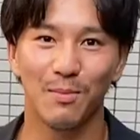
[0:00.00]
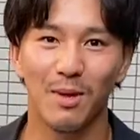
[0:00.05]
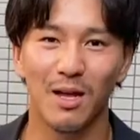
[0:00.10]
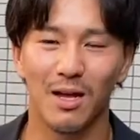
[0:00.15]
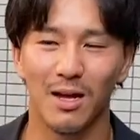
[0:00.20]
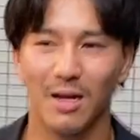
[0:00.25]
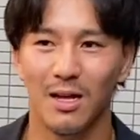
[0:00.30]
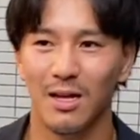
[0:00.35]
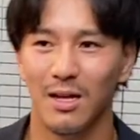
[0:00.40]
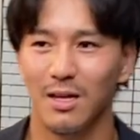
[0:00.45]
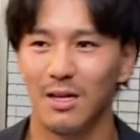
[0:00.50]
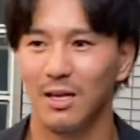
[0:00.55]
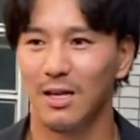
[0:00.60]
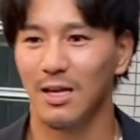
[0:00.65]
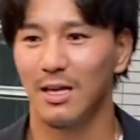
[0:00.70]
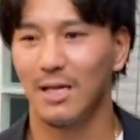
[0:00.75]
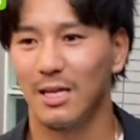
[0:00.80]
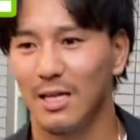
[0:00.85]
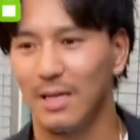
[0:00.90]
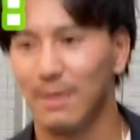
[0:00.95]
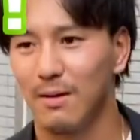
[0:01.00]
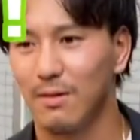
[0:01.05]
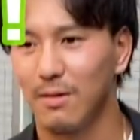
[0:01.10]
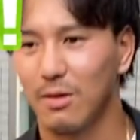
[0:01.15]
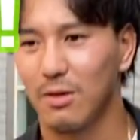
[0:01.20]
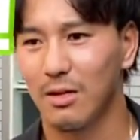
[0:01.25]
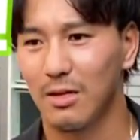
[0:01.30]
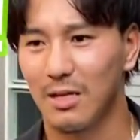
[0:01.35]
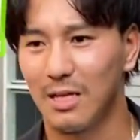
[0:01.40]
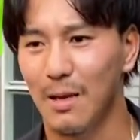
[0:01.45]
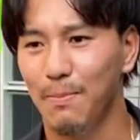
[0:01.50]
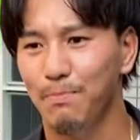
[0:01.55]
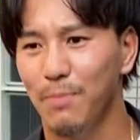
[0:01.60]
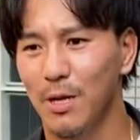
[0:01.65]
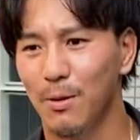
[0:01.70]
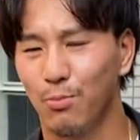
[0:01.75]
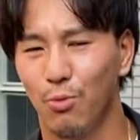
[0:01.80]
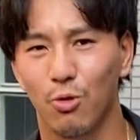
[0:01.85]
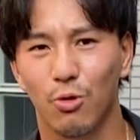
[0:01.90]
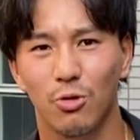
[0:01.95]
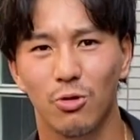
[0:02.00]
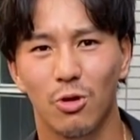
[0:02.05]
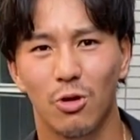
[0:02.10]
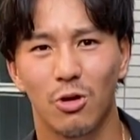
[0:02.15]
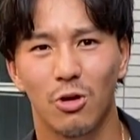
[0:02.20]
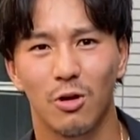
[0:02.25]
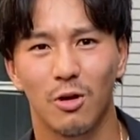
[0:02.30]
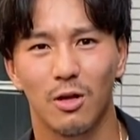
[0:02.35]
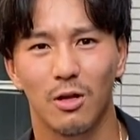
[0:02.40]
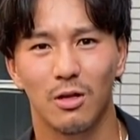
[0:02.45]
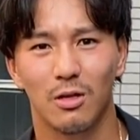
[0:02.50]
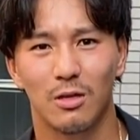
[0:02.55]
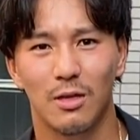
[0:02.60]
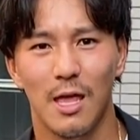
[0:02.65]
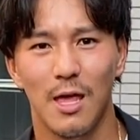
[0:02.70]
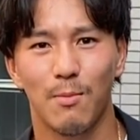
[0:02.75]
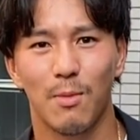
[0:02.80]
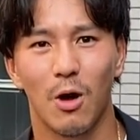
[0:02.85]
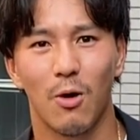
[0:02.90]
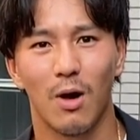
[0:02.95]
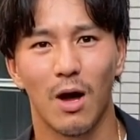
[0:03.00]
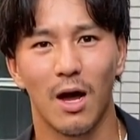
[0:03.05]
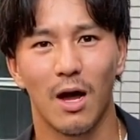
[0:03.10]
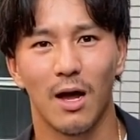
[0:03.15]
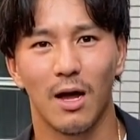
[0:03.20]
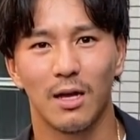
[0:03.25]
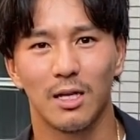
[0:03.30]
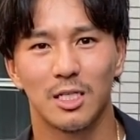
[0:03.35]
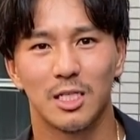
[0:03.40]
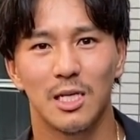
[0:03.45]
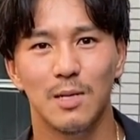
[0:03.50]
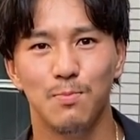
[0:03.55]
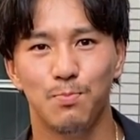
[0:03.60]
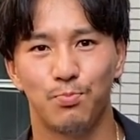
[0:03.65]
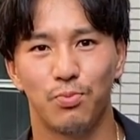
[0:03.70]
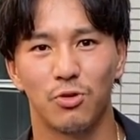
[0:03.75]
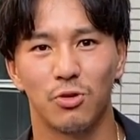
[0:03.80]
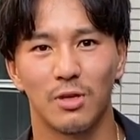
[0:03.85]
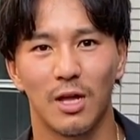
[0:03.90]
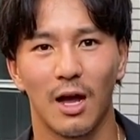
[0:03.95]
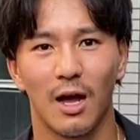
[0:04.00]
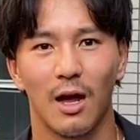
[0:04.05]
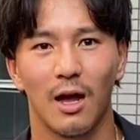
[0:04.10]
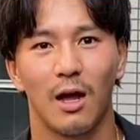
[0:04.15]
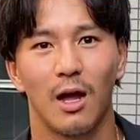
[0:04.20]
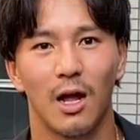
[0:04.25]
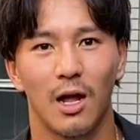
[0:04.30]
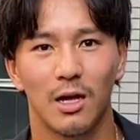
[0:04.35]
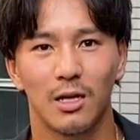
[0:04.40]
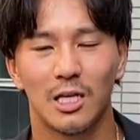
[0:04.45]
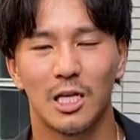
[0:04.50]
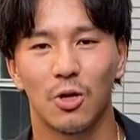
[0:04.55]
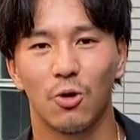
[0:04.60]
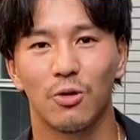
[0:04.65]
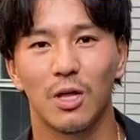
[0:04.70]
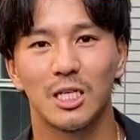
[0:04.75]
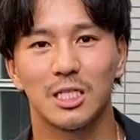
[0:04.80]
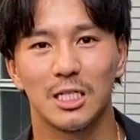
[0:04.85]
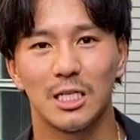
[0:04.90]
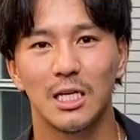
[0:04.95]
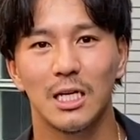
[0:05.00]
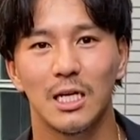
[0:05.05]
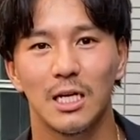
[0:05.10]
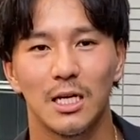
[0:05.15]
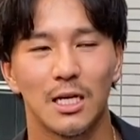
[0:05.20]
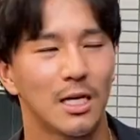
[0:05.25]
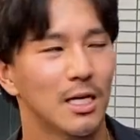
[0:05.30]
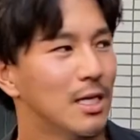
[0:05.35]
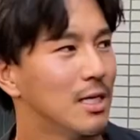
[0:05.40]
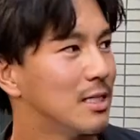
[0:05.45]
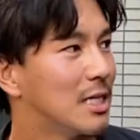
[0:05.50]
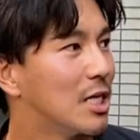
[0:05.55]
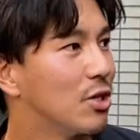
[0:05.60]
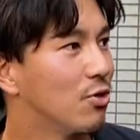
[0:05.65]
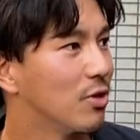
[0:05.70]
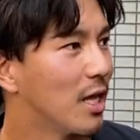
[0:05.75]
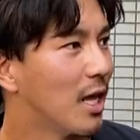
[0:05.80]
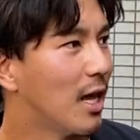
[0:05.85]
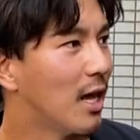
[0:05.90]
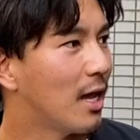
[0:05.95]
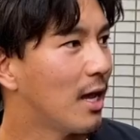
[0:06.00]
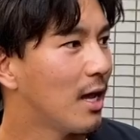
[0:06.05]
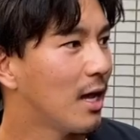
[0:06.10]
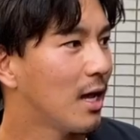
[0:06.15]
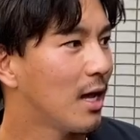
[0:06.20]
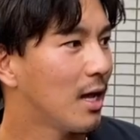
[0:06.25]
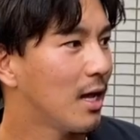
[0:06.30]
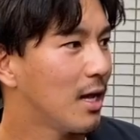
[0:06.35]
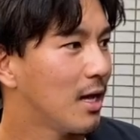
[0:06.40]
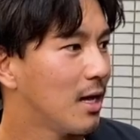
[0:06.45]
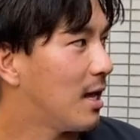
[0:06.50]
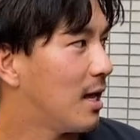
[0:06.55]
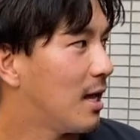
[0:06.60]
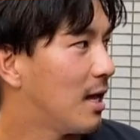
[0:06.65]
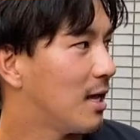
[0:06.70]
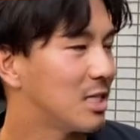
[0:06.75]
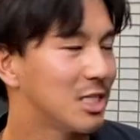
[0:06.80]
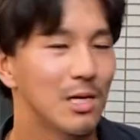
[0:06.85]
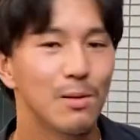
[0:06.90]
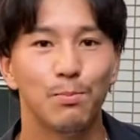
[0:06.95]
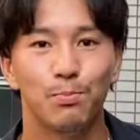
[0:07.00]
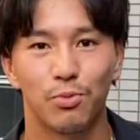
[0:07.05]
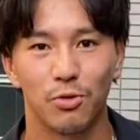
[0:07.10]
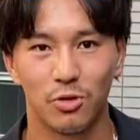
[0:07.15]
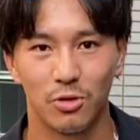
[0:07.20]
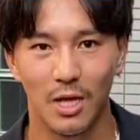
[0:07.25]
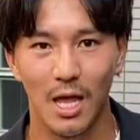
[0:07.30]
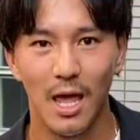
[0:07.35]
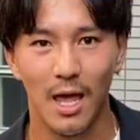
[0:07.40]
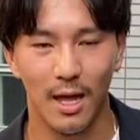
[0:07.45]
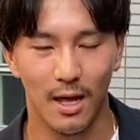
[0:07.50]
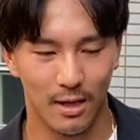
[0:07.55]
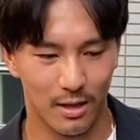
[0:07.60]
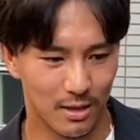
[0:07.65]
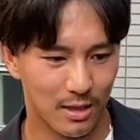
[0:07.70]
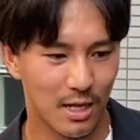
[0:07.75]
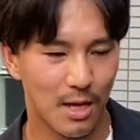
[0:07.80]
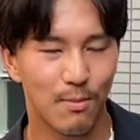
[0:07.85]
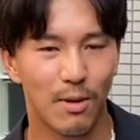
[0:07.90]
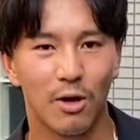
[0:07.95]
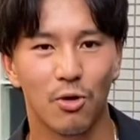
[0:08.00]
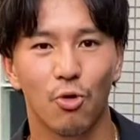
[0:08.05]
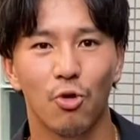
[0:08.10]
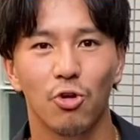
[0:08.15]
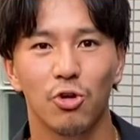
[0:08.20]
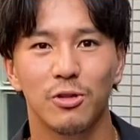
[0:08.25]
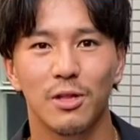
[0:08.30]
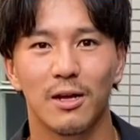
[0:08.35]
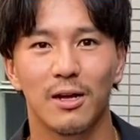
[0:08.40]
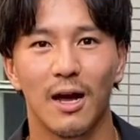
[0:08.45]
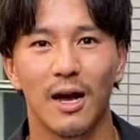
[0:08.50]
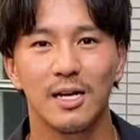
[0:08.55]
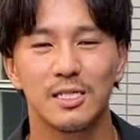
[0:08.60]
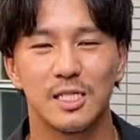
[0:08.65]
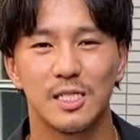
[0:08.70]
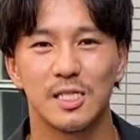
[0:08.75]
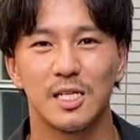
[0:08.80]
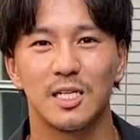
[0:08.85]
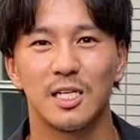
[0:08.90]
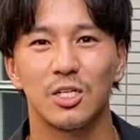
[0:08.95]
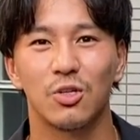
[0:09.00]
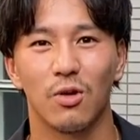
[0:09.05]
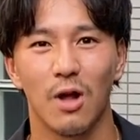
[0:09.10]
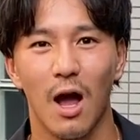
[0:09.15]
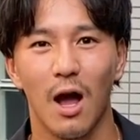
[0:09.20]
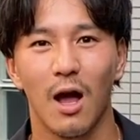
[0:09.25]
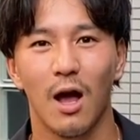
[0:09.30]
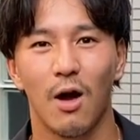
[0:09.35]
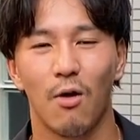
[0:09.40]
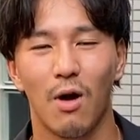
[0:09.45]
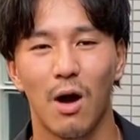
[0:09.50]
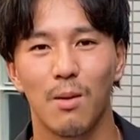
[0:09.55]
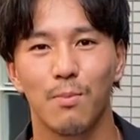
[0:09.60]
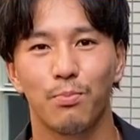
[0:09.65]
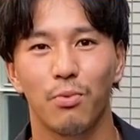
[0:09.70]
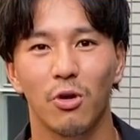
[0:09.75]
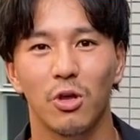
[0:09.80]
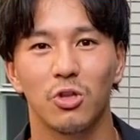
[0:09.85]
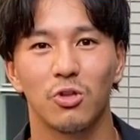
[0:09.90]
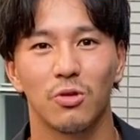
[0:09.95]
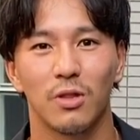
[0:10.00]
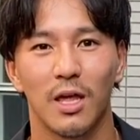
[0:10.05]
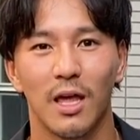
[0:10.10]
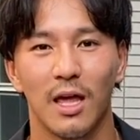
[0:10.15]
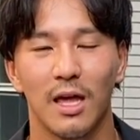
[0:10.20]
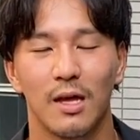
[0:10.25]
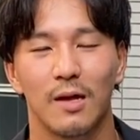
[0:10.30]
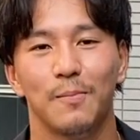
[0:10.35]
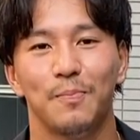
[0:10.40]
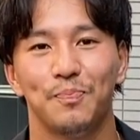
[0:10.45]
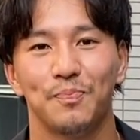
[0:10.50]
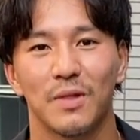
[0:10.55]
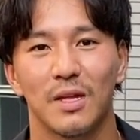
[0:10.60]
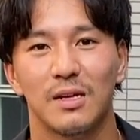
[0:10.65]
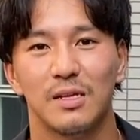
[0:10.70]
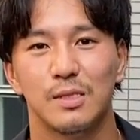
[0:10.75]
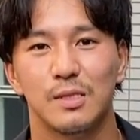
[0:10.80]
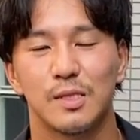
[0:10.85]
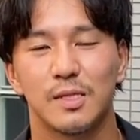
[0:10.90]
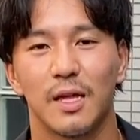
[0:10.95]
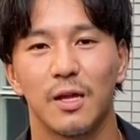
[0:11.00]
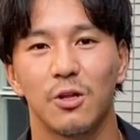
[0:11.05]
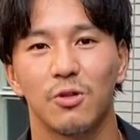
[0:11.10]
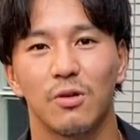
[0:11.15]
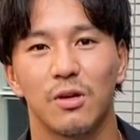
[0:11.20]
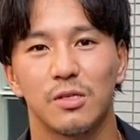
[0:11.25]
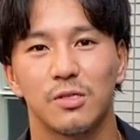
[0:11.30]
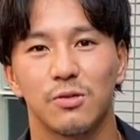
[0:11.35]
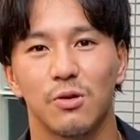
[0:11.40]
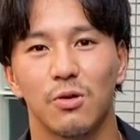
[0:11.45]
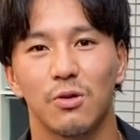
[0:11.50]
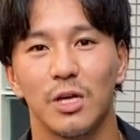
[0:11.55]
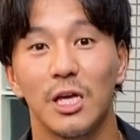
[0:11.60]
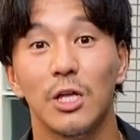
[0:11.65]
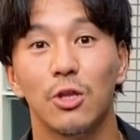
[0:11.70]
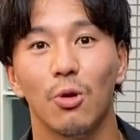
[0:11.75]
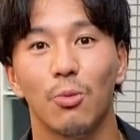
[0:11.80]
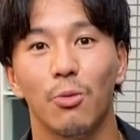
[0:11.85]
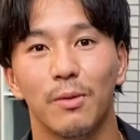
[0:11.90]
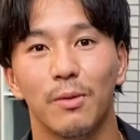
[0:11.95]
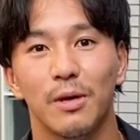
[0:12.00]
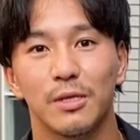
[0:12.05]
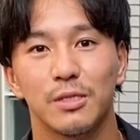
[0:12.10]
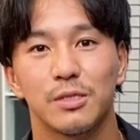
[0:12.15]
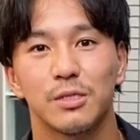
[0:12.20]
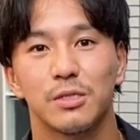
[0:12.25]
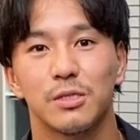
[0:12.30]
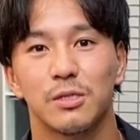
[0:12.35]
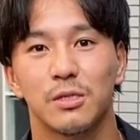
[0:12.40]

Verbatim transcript: ね、まあやっぱり僕のテーマはシンプルな着こなしなので、えー、シンプルでで、まあ、こういうなんかアクセサリーとかワンポイントでつけるのはすごくいいます。